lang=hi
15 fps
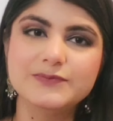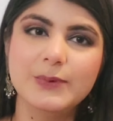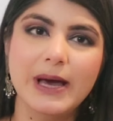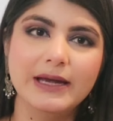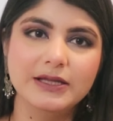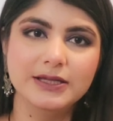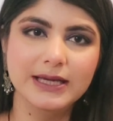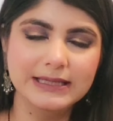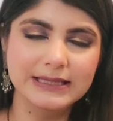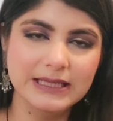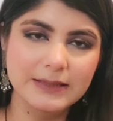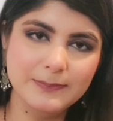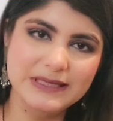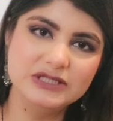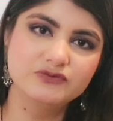भी आ रही थी कि
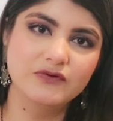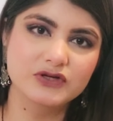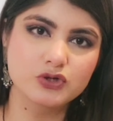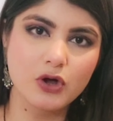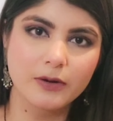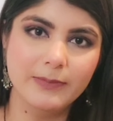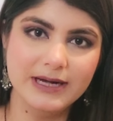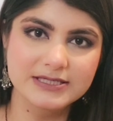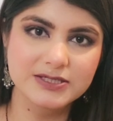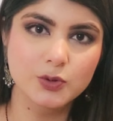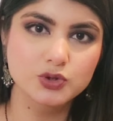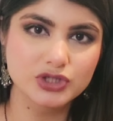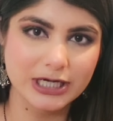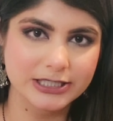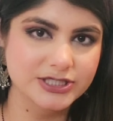दी प्लीज फेशोर ब्रांड से
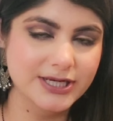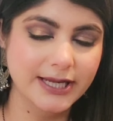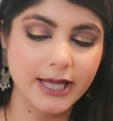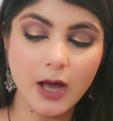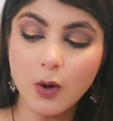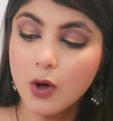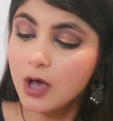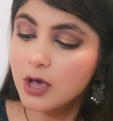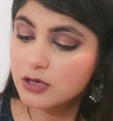कुछ कलेक्शन लेके आओ